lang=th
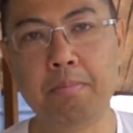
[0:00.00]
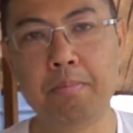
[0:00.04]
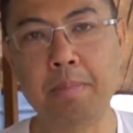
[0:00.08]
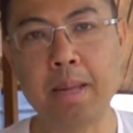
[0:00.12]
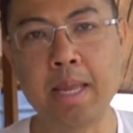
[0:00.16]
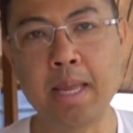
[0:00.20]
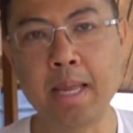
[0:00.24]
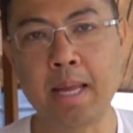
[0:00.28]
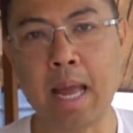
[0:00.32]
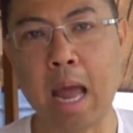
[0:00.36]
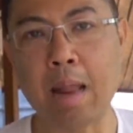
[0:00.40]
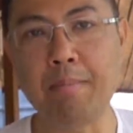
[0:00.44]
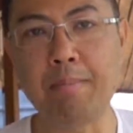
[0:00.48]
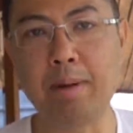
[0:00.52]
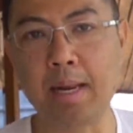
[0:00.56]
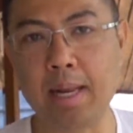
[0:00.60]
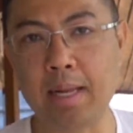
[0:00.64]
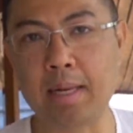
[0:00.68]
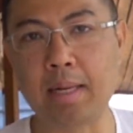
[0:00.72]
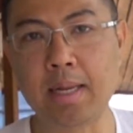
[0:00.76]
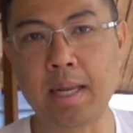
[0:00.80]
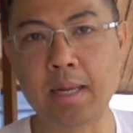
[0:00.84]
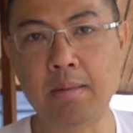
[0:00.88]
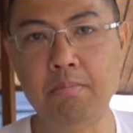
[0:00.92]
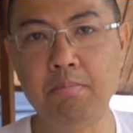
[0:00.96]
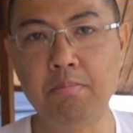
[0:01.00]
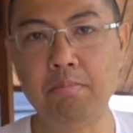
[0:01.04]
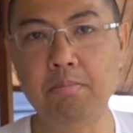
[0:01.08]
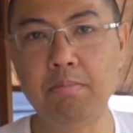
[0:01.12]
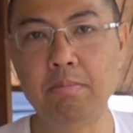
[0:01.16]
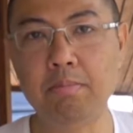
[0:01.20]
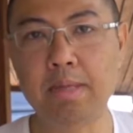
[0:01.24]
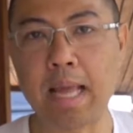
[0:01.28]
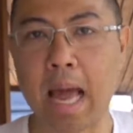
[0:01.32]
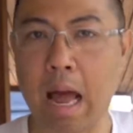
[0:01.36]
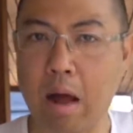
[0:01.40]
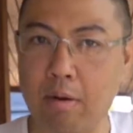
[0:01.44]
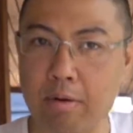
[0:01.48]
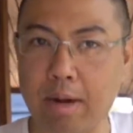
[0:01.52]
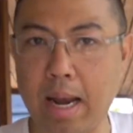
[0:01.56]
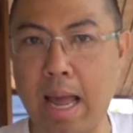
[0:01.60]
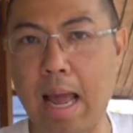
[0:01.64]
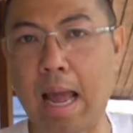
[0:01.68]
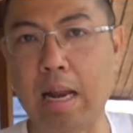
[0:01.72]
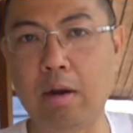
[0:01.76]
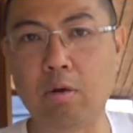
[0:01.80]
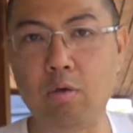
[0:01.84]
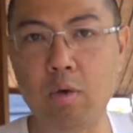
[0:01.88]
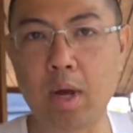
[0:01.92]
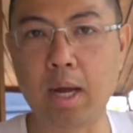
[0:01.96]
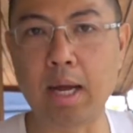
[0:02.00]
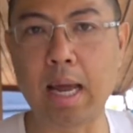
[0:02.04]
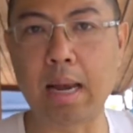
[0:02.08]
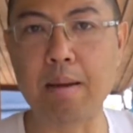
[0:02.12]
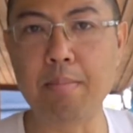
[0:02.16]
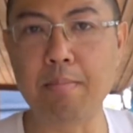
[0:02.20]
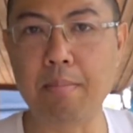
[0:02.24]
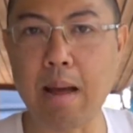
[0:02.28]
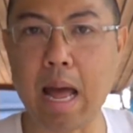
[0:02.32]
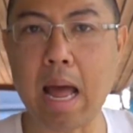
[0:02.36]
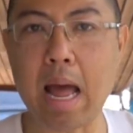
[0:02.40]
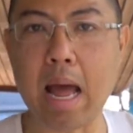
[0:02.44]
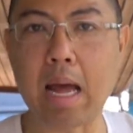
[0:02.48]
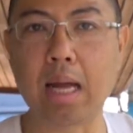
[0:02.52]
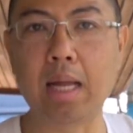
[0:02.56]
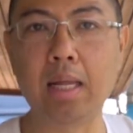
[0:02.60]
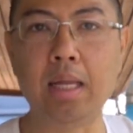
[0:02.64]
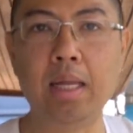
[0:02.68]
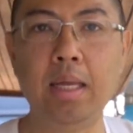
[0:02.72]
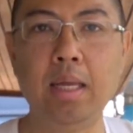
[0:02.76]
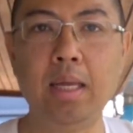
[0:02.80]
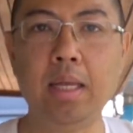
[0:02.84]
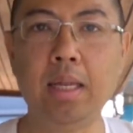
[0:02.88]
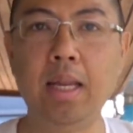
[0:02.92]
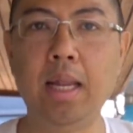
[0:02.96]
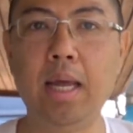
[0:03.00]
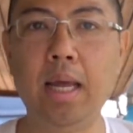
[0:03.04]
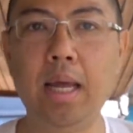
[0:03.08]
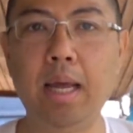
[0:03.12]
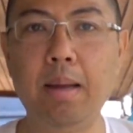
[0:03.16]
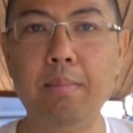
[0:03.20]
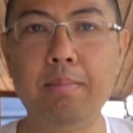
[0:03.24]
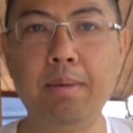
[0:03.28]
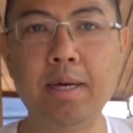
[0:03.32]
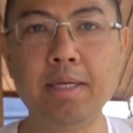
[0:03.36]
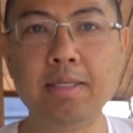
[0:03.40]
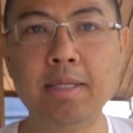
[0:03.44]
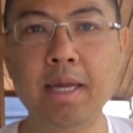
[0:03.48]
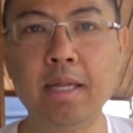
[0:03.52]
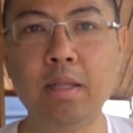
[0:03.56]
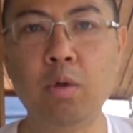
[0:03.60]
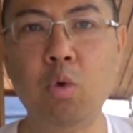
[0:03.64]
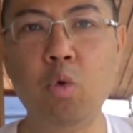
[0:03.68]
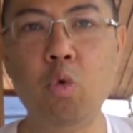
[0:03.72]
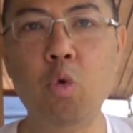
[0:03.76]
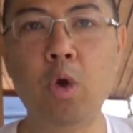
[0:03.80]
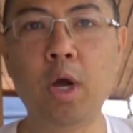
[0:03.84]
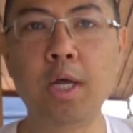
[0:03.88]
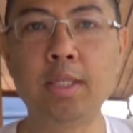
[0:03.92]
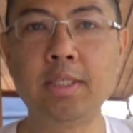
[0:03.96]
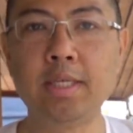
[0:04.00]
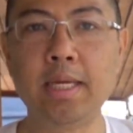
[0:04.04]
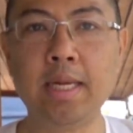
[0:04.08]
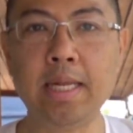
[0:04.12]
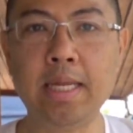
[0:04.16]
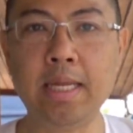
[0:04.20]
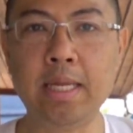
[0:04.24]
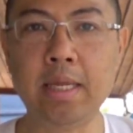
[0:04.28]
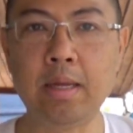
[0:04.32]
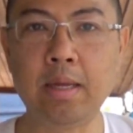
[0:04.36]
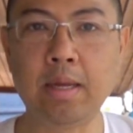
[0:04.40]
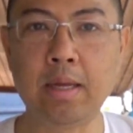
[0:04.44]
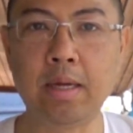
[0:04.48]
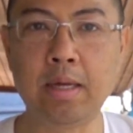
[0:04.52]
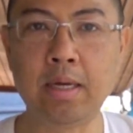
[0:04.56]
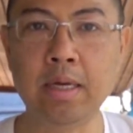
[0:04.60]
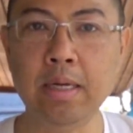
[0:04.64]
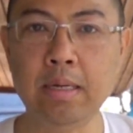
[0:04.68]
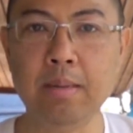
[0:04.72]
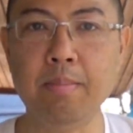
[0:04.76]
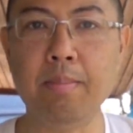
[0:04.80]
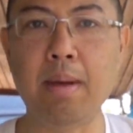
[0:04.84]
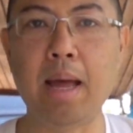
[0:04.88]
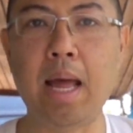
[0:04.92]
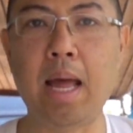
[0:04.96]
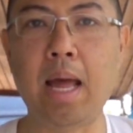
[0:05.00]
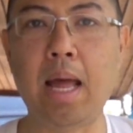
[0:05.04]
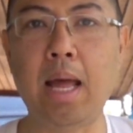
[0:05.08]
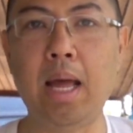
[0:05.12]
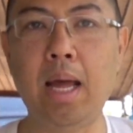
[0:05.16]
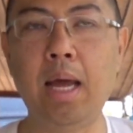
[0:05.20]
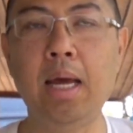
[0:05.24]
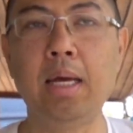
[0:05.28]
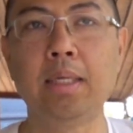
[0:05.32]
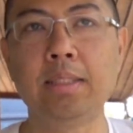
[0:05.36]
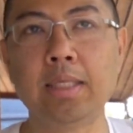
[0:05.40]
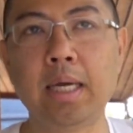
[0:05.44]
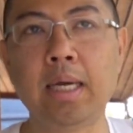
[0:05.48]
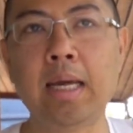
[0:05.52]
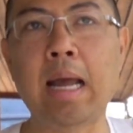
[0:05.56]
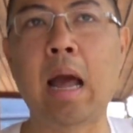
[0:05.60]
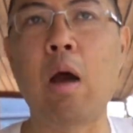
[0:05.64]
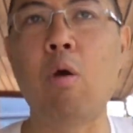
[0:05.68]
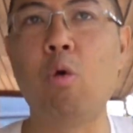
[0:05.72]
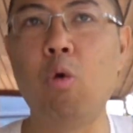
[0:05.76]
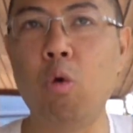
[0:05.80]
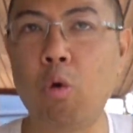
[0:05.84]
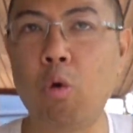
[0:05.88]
ปีการผลิตนั้นยาวนานกว่ากันมากนะฮะเบรซ่าทูก็จะดีขึ้นมาเออจะเก่า